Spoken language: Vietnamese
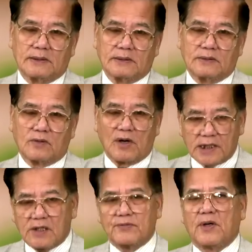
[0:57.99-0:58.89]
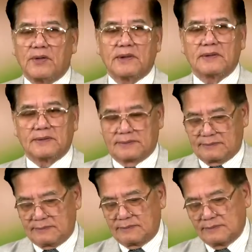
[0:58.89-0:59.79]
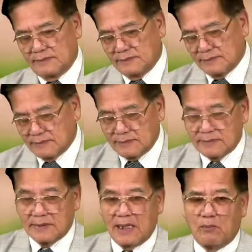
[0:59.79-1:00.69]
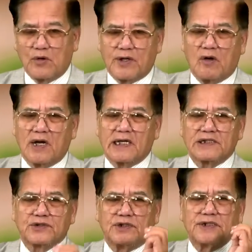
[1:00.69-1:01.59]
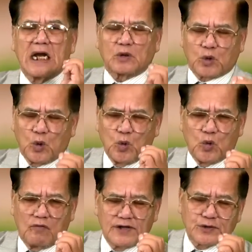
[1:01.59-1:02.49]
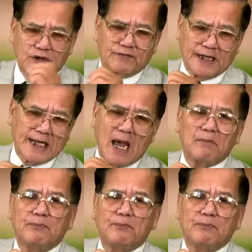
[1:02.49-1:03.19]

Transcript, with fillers: Nói đến câu đối là một nói cái sự đặc thù của văn chương Việt Nam.